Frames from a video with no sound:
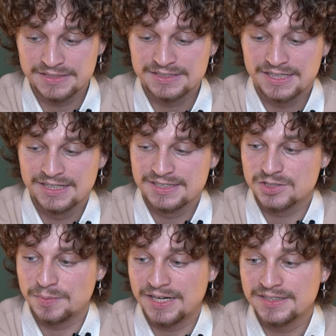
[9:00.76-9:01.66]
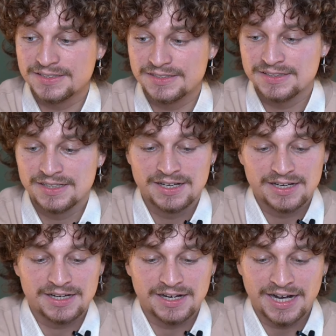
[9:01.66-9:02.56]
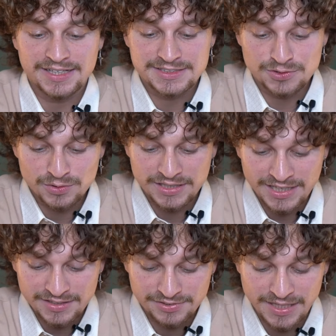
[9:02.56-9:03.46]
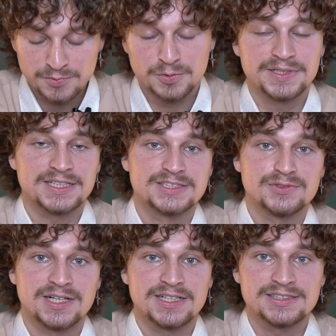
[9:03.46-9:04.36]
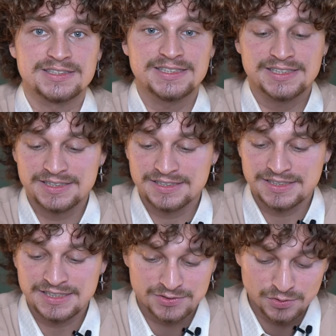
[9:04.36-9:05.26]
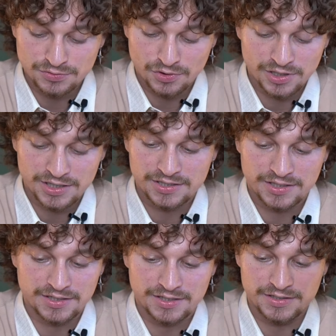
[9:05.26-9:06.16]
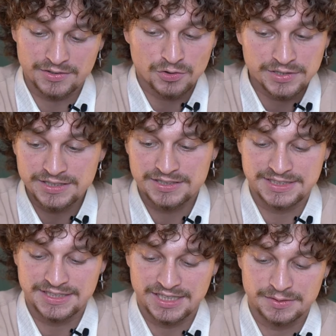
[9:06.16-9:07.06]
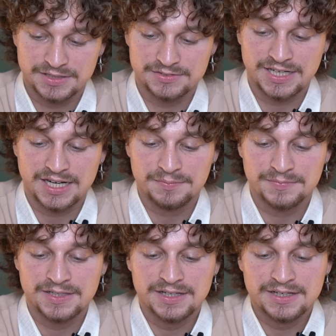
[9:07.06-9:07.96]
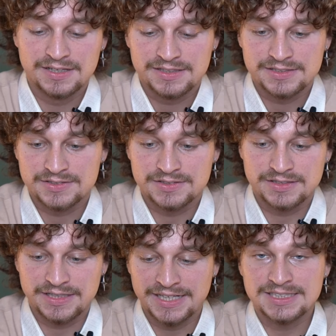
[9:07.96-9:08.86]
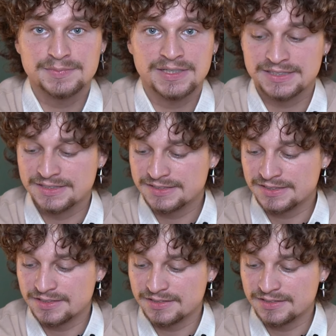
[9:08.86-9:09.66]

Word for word: ist, zum anderen eine so geile Farbkombination hat, die ich so vorher noch nie gesehen habe. Also wir haben erstmal dieses